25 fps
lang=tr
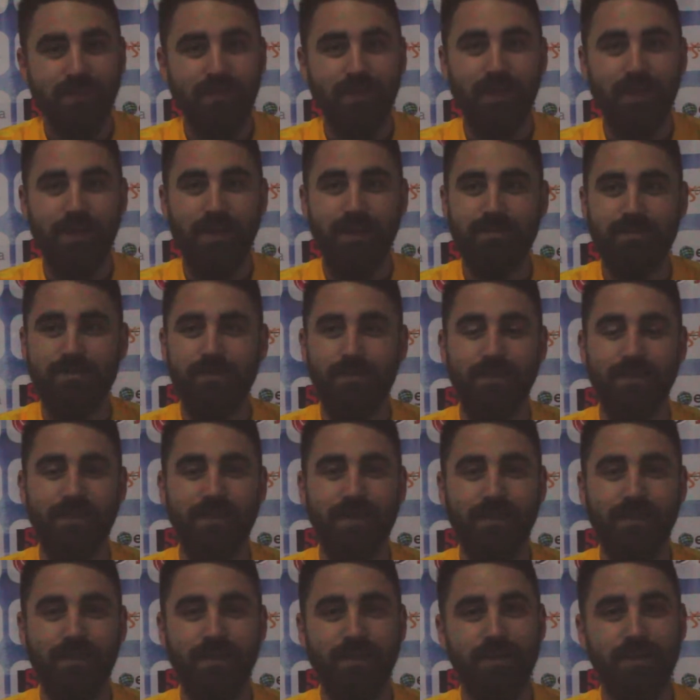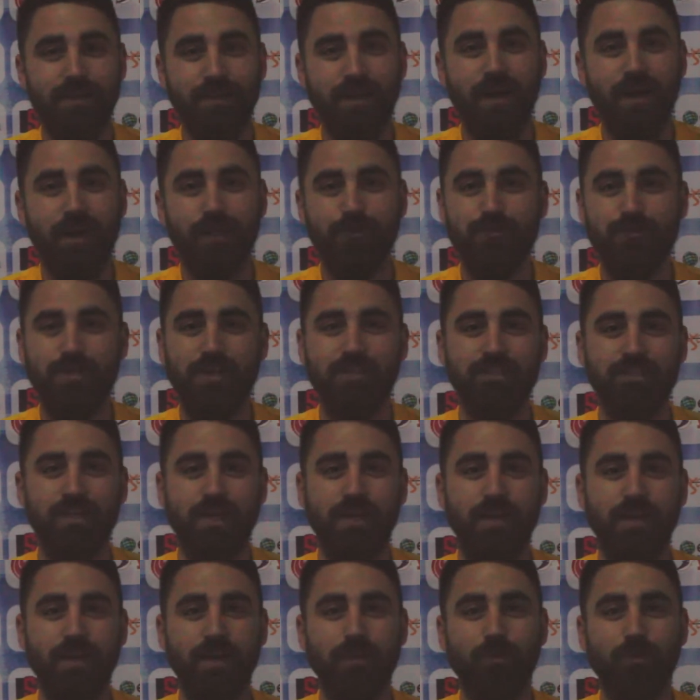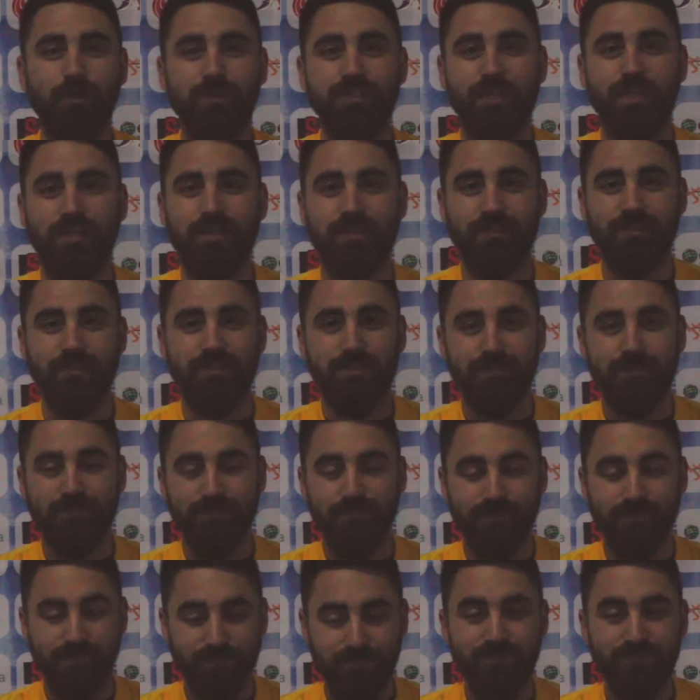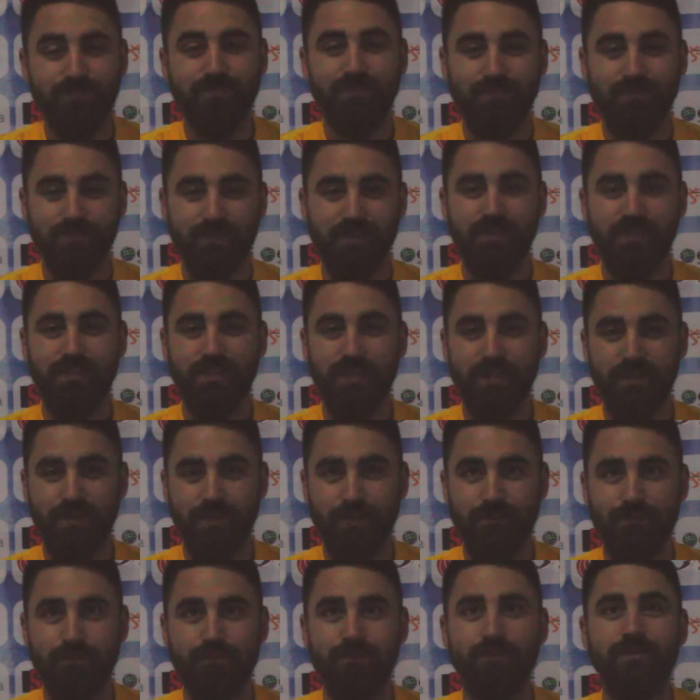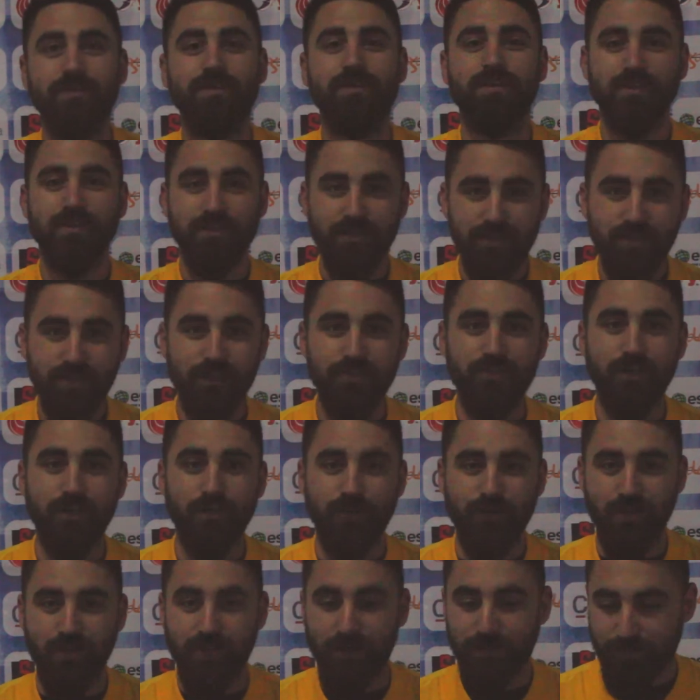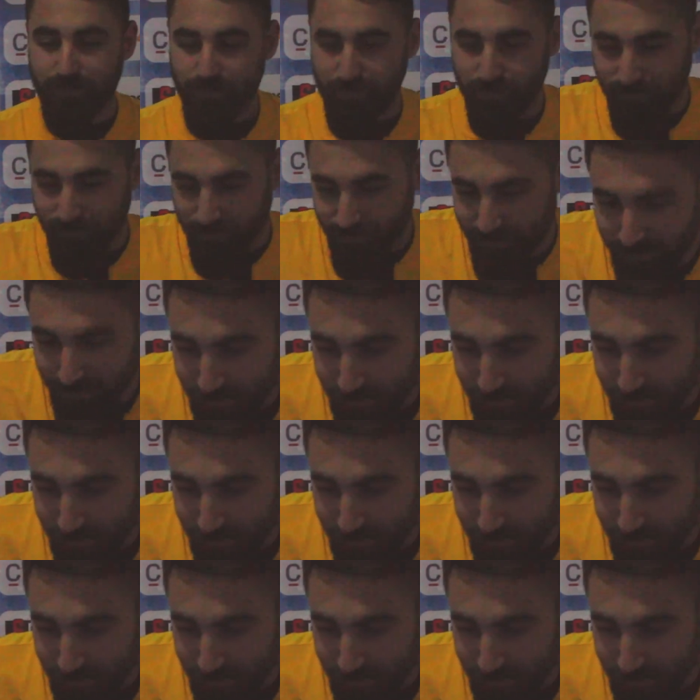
İlerleyen zamanlarda daha güzel şeyler olacaktır. Tebrikler. Kanal maçlarınızla başarılar. Teşekkür ederim.